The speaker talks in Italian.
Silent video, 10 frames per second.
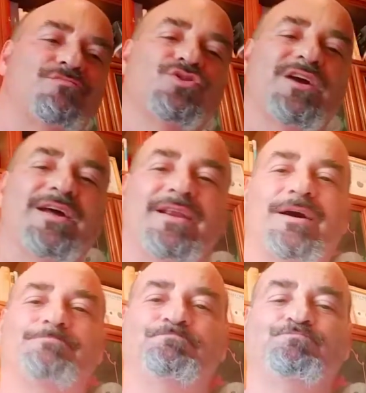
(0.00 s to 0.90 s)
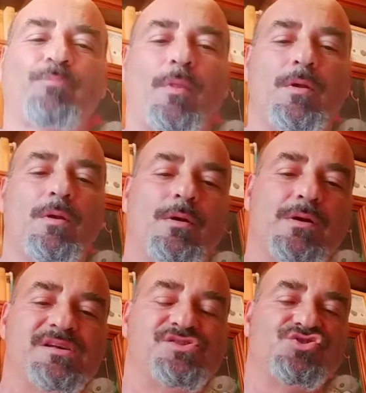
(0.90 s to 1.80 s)
il Moderna
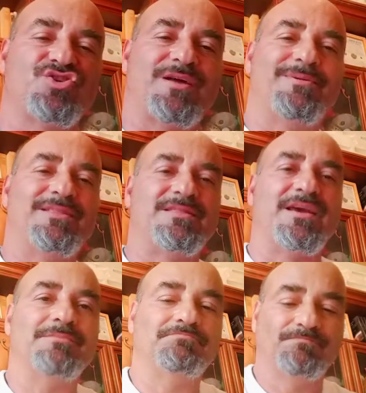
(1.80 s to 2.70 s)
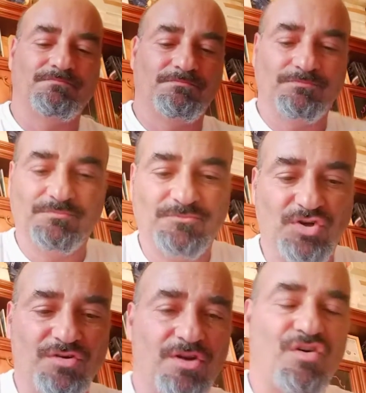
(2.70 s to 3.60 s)
e sinceramente mm,
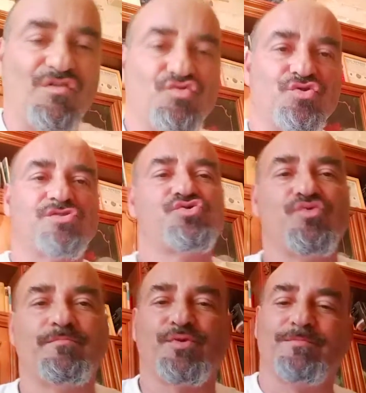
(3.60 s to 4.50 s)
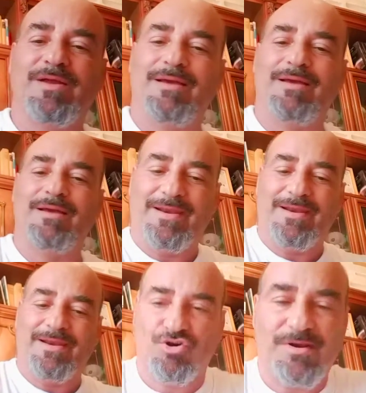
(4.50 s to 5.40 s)
non ho avuto nessun problema né
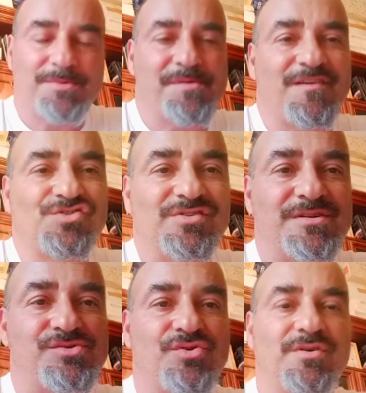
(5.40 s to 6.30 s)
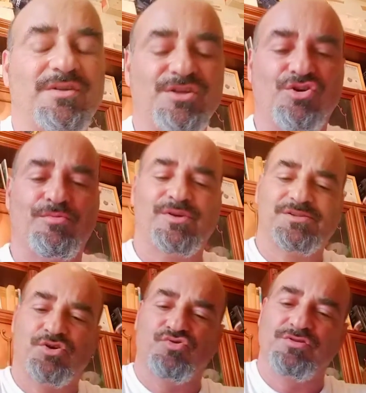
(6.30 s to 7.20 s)
dopo la prima vaccinazione né dopo la
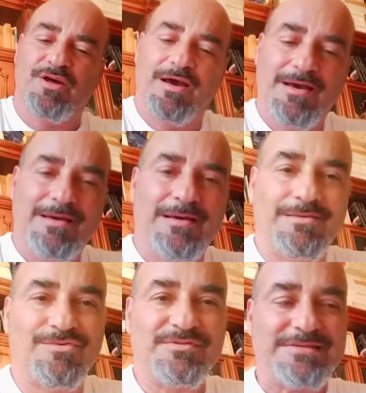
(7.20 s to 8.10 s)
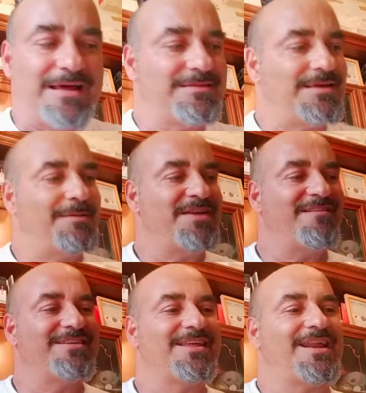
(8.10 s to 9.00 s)
seconda, nonostante la
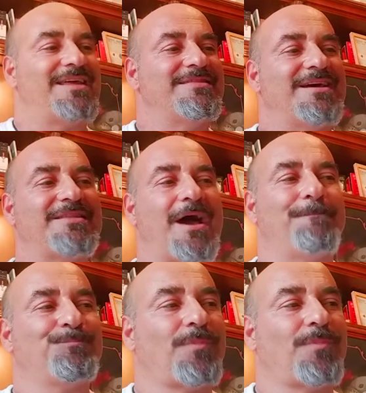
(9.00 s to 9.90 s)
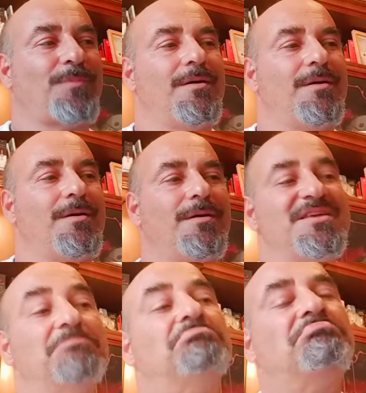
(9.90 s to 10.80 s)
mia veneranda età,
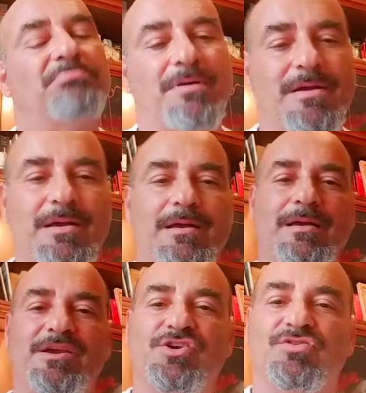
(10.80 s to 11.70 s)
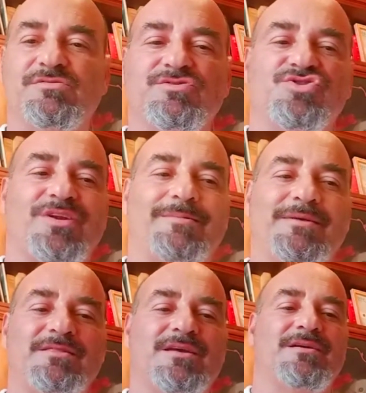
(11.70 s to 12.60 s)
quindi io
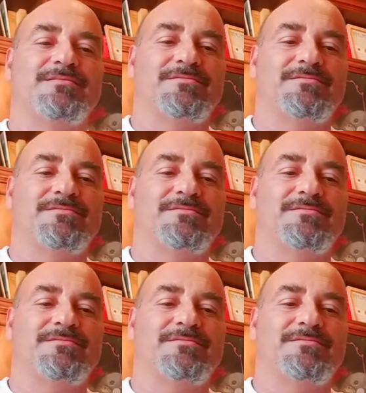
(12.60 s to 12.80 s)
sinceramente